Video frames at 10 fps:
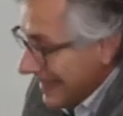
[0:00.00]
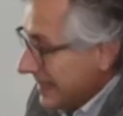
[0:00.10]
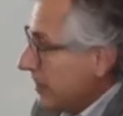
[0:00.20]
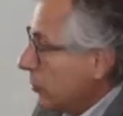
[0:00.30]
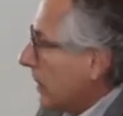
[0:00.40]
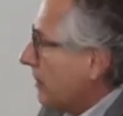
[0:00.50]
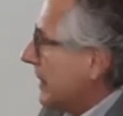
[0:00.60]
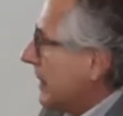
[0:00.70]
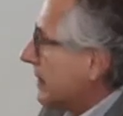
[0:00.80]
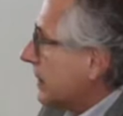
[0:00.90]
sino
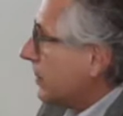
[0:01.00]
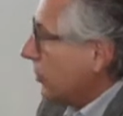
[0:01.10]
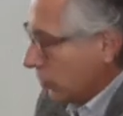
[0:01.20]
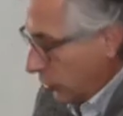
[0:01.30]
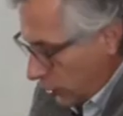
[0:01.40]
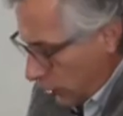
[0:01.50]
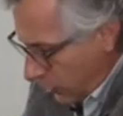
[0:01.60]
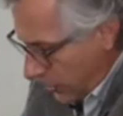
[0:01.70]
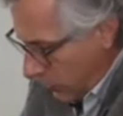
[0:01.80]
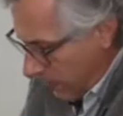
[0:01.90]
también en el sentido
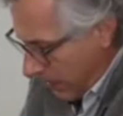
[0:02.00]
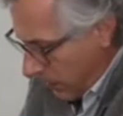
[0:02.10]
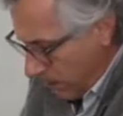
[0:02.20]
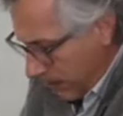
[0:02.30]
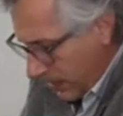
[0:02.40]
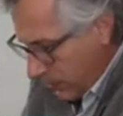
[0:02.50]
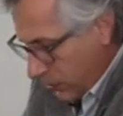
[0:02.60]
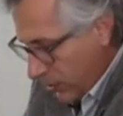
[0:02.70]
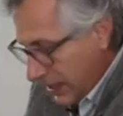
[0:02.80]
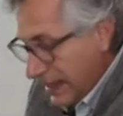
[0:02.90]
sociológico más complejo